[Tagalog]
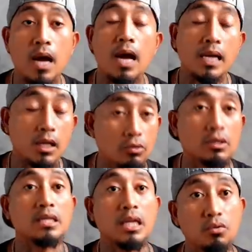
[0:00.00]
Akala ko
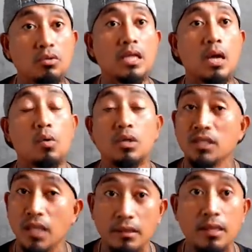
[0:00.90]
tatalunin ako kasi
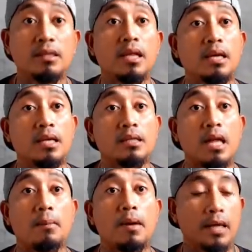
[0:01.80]
tantad talaga ng
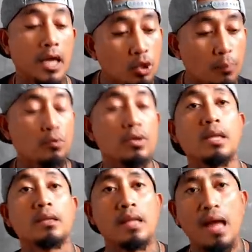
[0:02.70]
tama. Ito po yan.